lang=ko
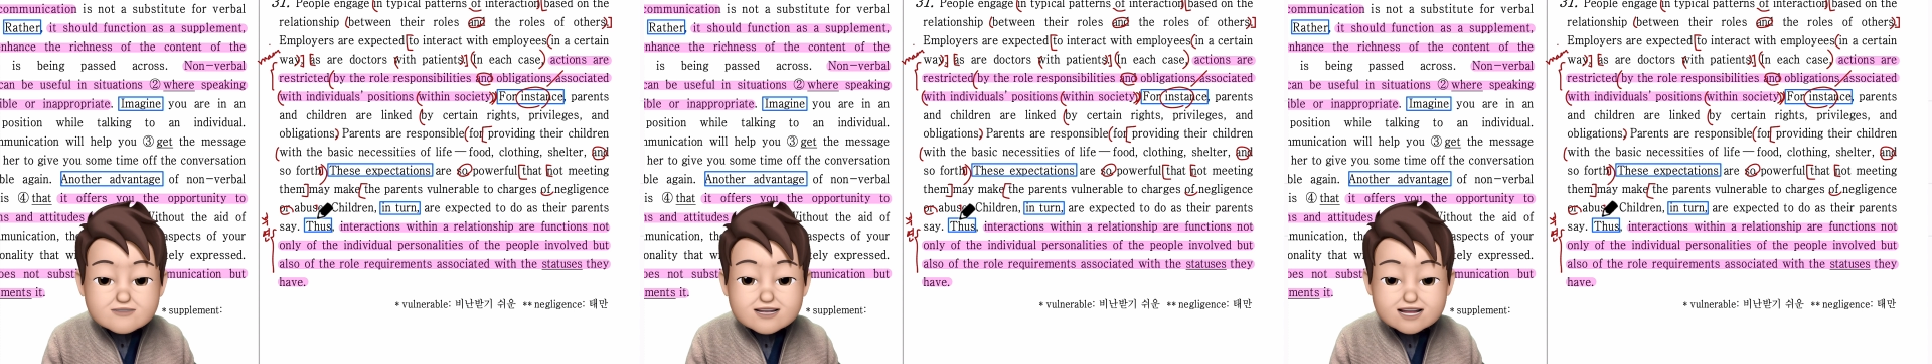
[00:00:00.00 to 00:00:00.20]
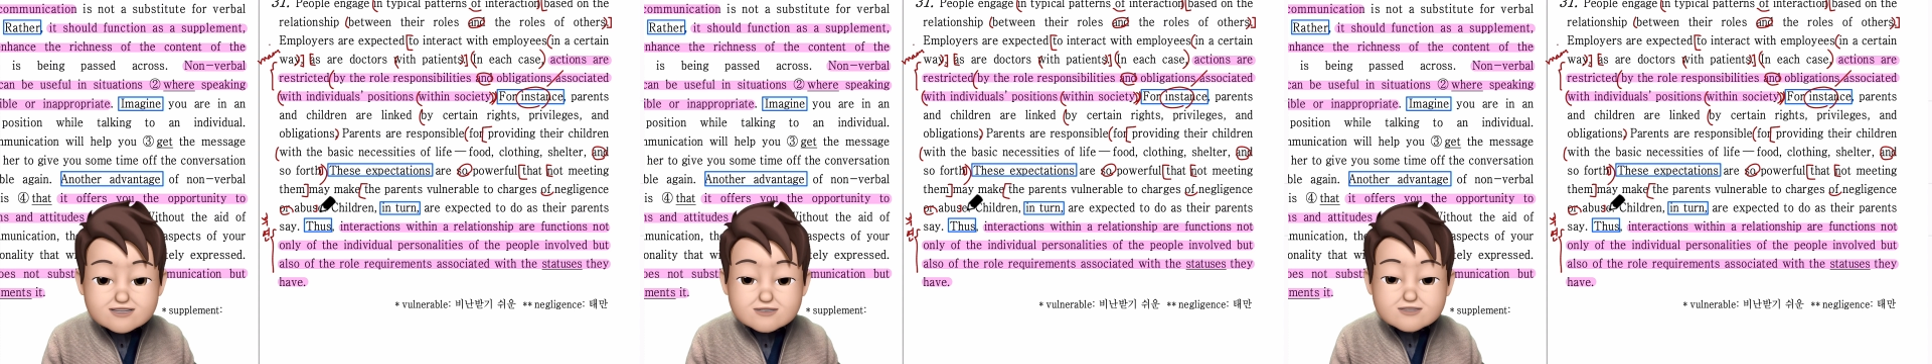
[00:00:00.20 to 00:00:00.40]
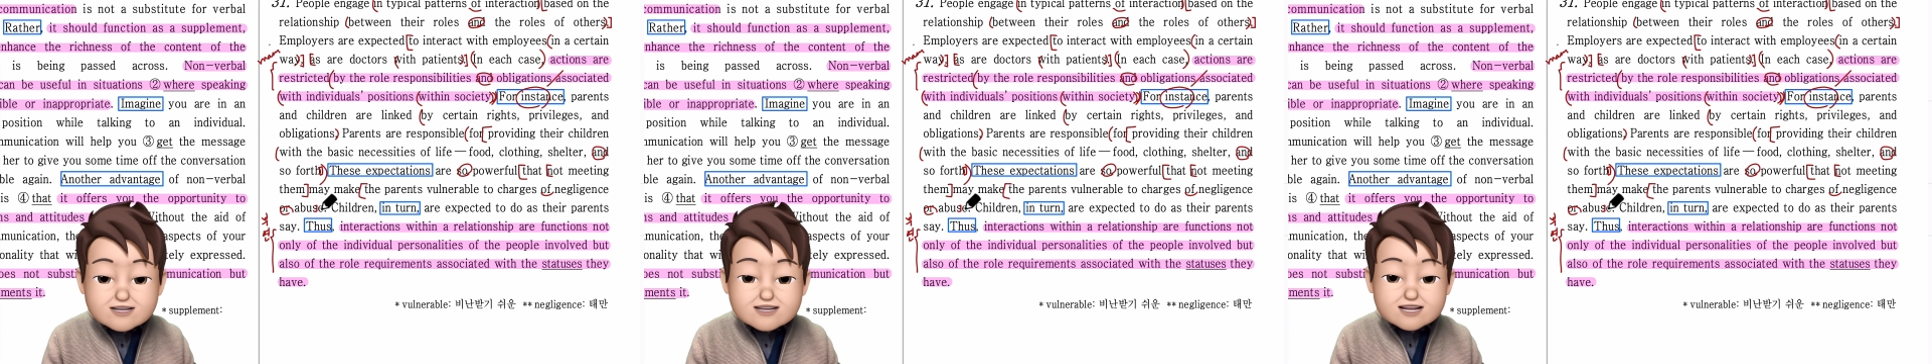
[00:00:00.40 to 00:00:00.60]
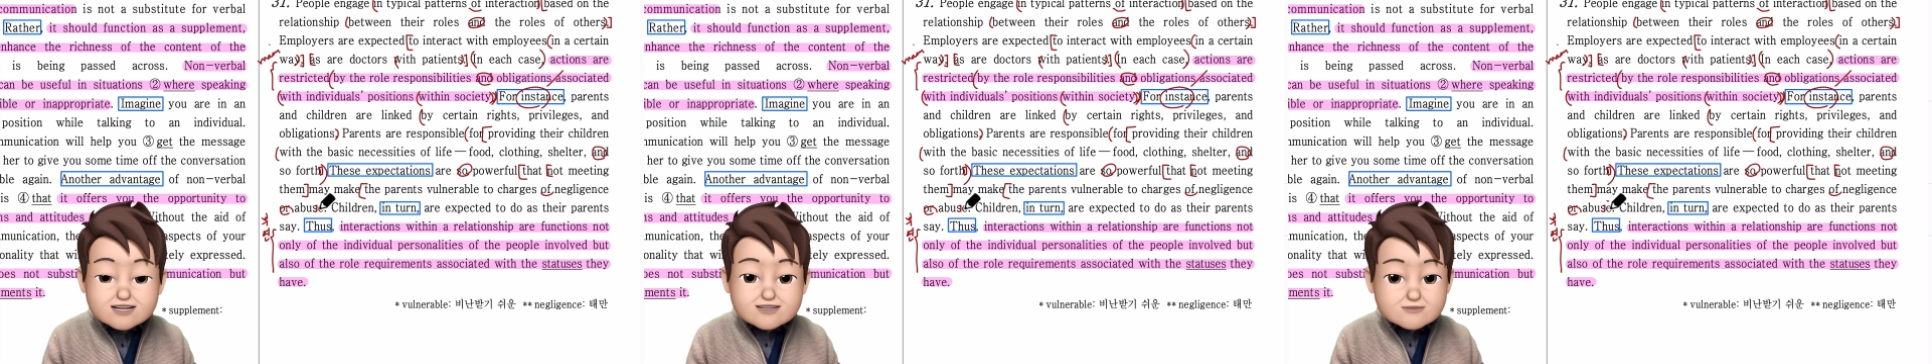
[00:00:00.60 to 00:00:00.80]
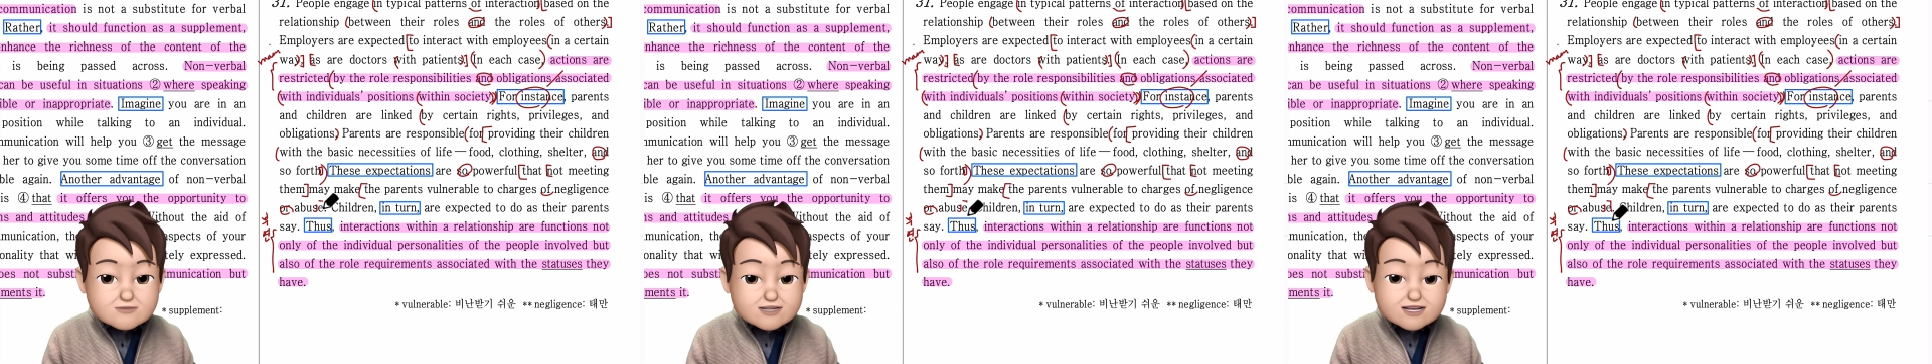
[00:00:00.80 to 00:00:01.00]
그만큼
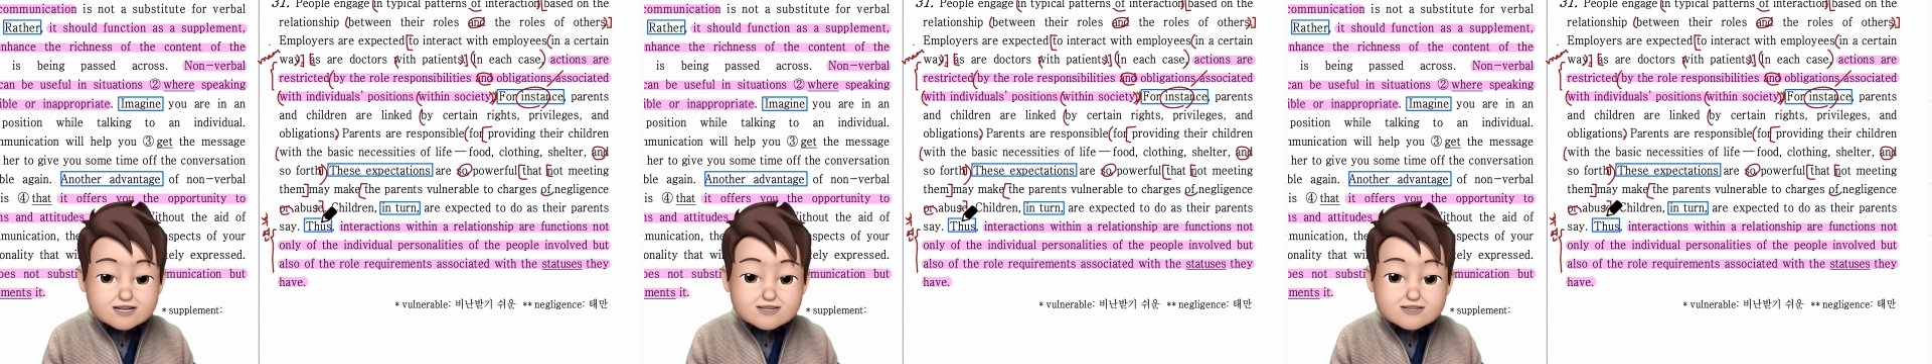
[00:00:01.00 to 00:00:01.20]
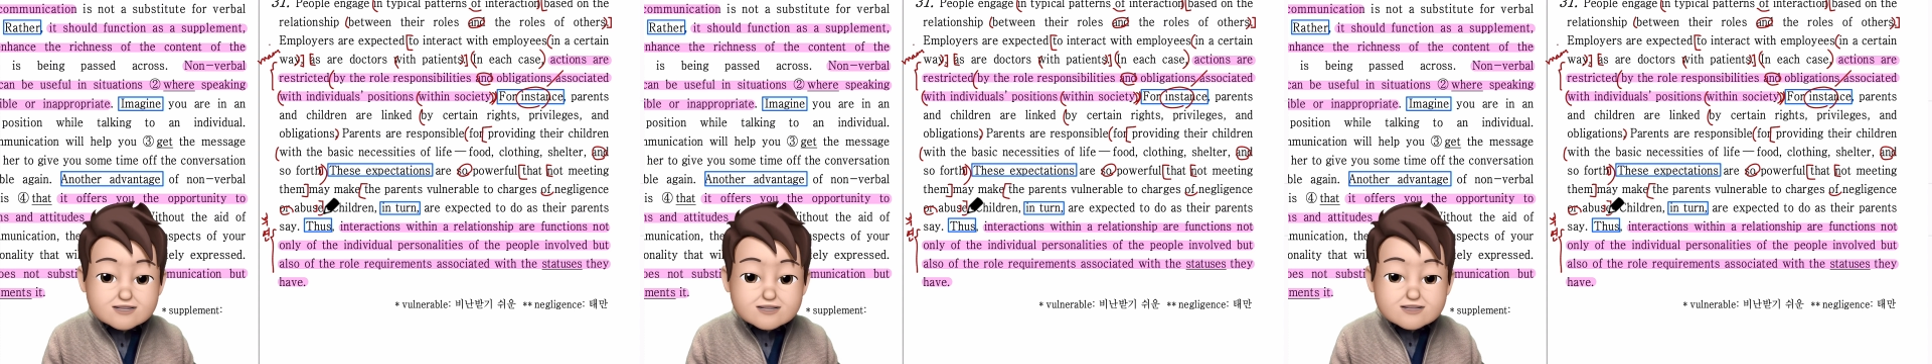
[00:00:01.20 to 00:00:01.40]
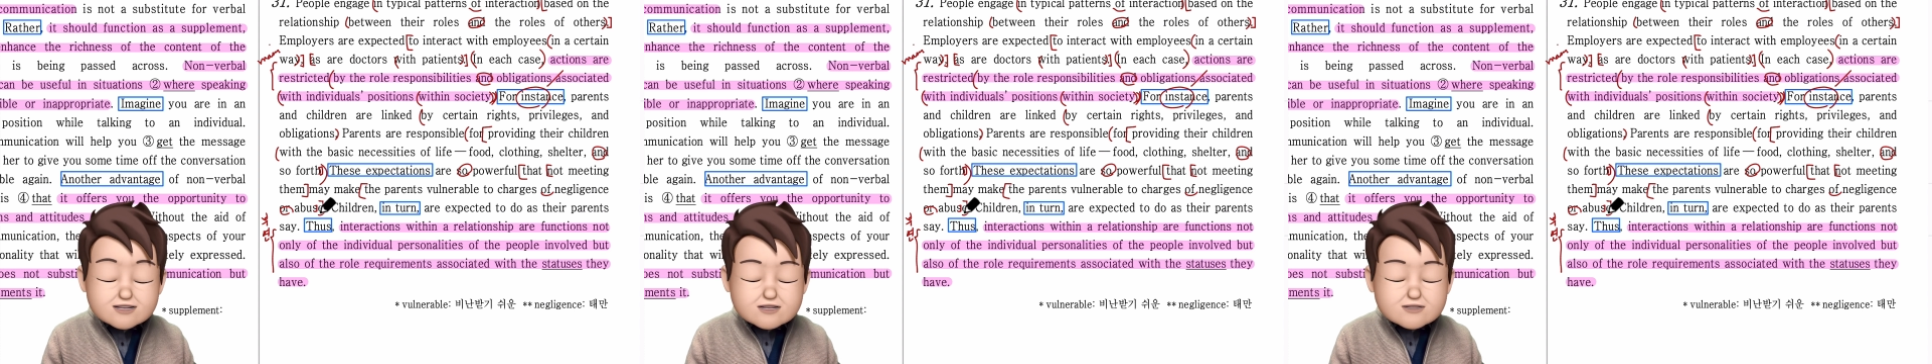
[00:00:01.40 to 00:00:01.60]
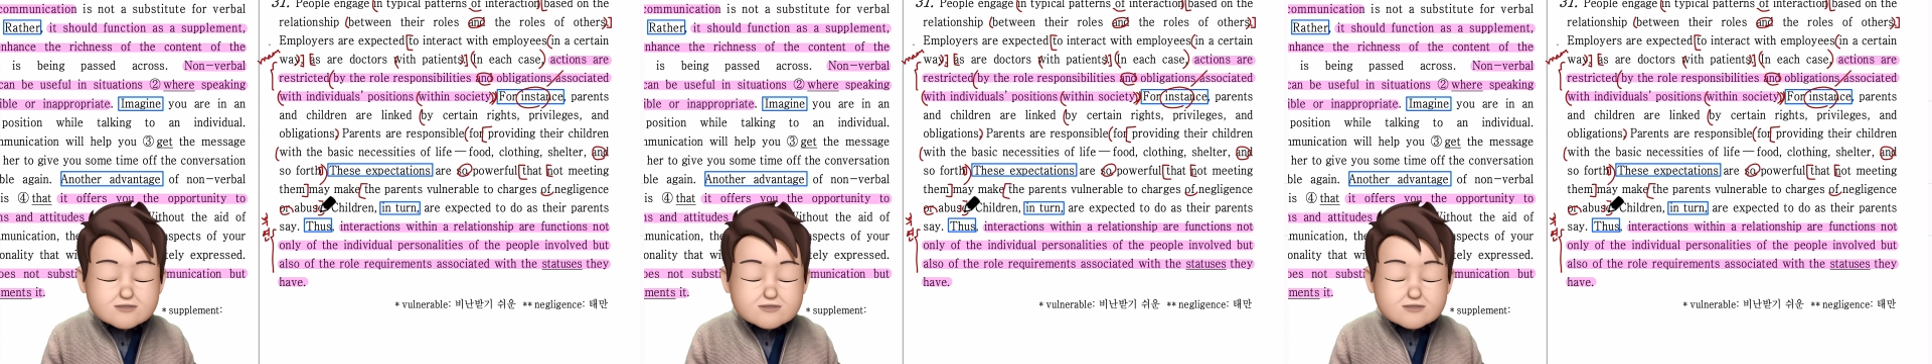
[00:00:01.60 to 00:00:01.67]
강력하다라는 거야.